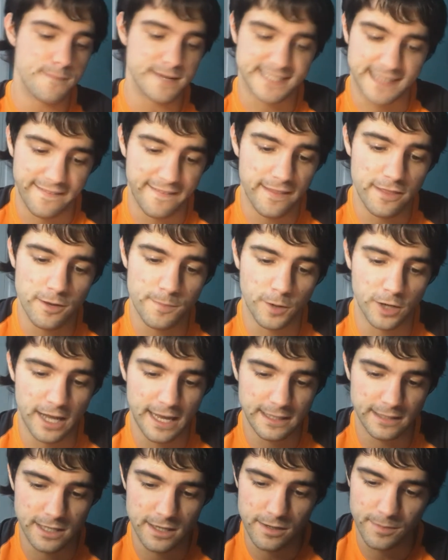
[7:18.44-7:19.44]
Me están dando por
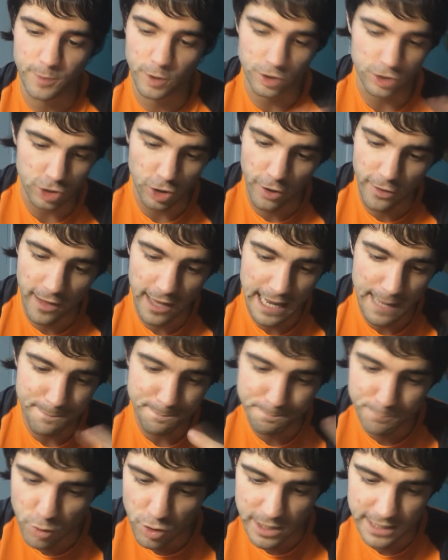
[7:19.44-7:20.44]
ahí, tío. Por toda
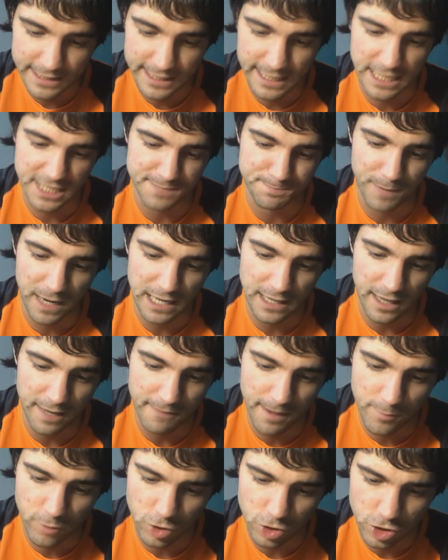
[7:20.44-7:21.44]
la puñetera
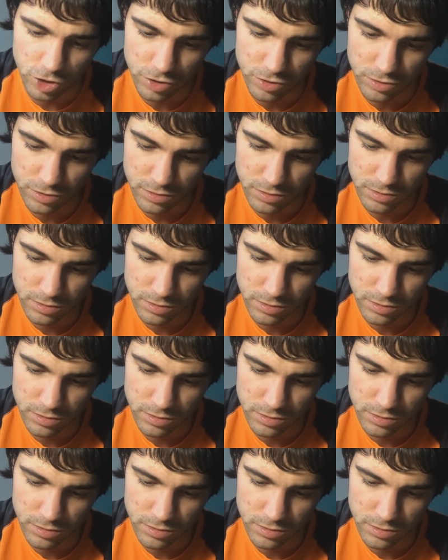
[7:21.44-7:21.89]
espalda. Vamos.